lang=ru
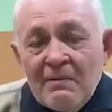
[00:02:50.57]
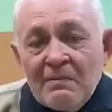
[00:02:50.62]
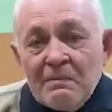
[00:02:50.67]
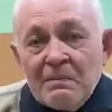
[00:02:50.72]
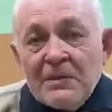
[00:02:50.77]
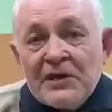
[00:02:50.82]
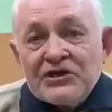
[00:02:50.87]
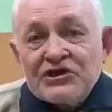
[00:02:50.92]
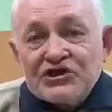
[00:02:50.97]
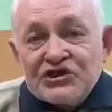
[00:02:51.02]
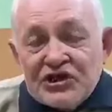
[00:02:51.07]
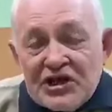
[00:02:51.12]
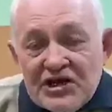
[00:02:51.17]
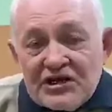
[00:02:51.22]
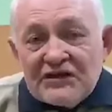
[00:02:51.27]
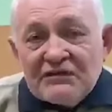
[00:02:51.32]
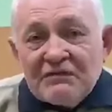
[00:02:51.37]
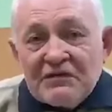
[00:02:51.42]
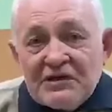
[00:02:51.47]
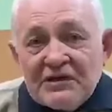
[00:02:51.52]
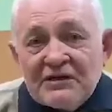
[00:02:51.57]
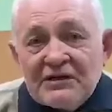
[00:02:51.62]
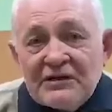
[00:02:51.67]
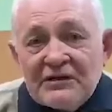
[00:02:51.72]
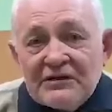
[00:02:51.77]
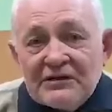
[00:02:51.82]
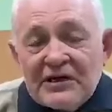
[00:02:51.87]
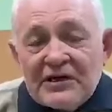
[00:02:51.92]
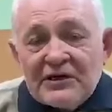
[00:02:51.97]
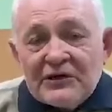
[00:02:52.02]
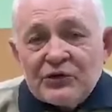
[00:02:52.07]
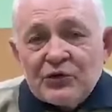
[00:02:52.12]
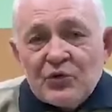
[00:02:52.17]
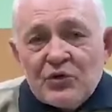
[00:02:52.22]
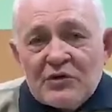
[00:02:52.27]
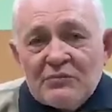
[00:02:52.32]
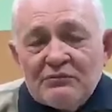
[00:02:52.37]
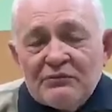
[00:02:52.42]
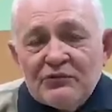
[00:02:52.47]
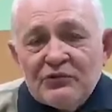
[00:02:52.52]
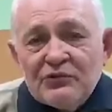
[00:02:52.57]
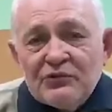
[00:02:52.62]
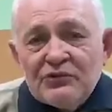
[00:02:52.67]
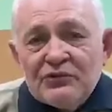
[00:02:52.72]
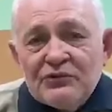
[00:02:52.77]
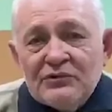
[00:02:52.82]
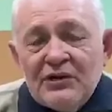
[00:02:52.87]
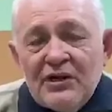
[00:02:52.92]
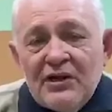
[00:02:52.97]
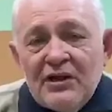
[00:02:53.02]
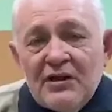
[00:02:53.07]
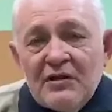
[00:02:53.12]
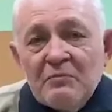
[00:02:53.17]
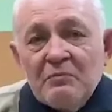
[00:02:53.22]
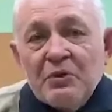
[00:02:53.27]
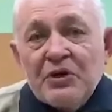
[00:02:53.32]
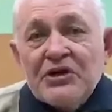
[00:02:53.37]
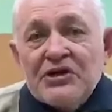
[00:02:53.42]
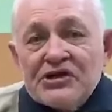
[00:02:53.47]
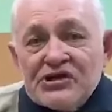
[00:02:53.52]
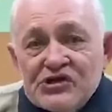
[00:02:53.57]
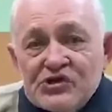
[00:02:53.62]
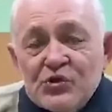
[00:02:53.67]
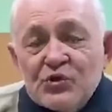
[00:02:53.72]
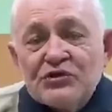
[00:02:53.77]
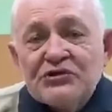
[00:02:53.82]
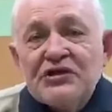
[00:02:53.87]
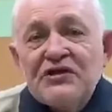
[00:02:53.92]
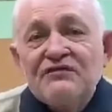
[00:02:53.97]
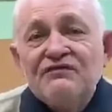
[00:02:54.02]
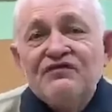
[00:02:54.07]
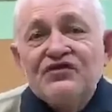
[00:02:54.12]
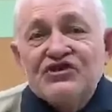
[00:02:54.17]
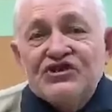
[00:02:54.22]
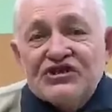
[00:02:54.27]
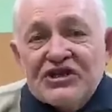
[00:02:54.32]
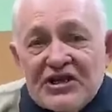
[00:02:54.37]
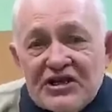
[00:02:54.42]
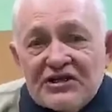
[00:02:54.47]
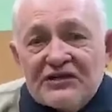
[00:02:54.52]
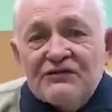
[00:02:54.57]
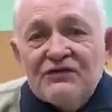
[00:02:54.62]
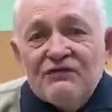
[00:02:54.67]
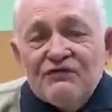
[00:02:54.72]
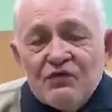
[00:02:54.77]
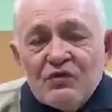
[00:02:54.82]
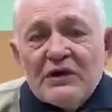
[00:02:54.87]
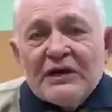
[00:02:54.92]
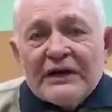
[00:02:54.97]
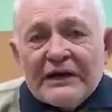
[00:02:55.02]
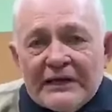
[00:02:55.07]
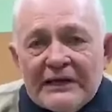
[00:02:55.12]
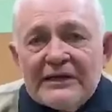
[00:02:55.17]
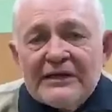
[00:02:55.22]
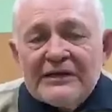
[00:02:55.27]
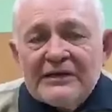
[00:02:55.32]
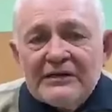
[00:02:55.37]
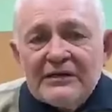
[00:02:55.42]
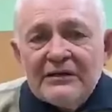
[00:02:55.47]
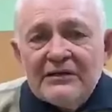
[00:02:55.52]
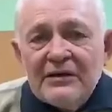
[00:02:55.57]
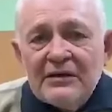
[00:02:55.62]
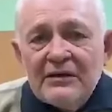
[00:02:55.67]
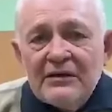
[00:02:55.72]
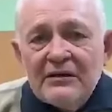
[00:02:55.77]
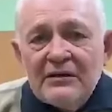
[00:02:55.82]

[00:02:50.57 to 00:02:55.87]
на жертвенник, на котором он принесет их в жертву в Украине.